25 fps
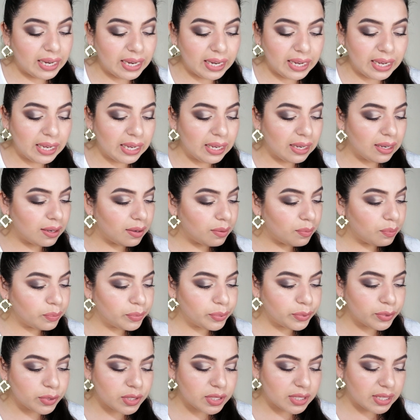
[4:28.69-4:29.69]
Y
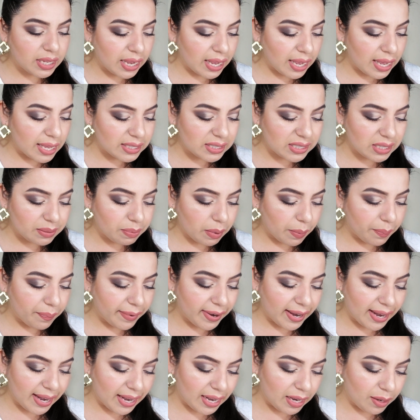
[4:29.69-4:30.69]
busqué este
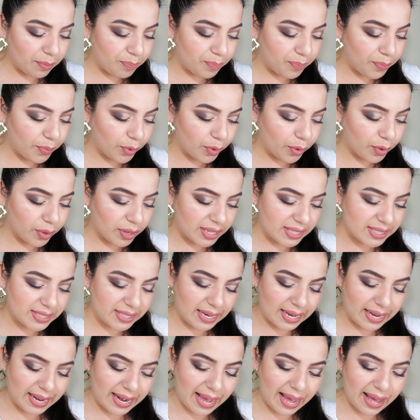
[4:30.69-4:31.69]
papel por
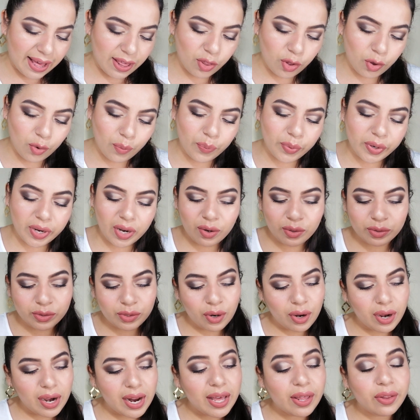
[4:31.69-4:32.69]
este lado, por el
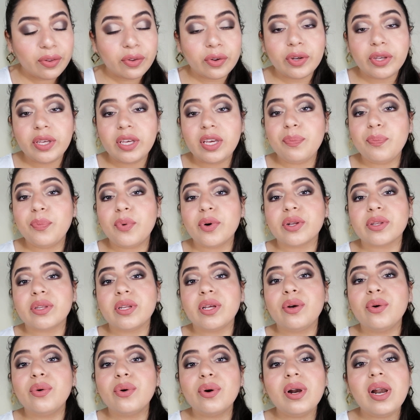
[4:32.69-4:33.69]
otro lado y por
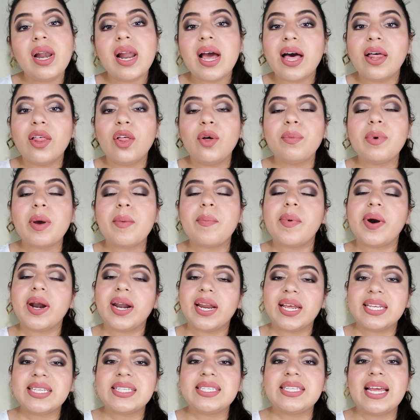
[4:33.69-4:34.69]
ningún lado me
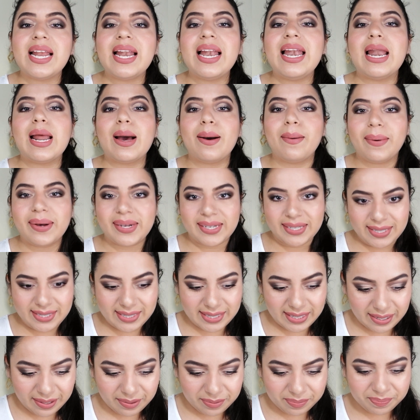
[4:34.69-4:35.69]
aparece la
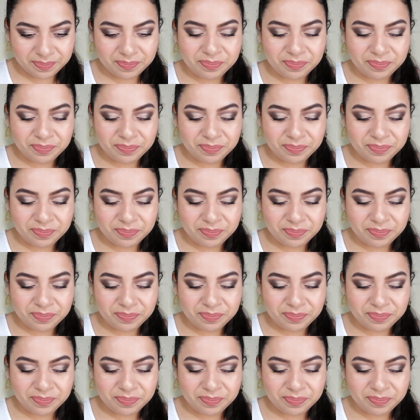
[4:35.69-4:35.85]
base.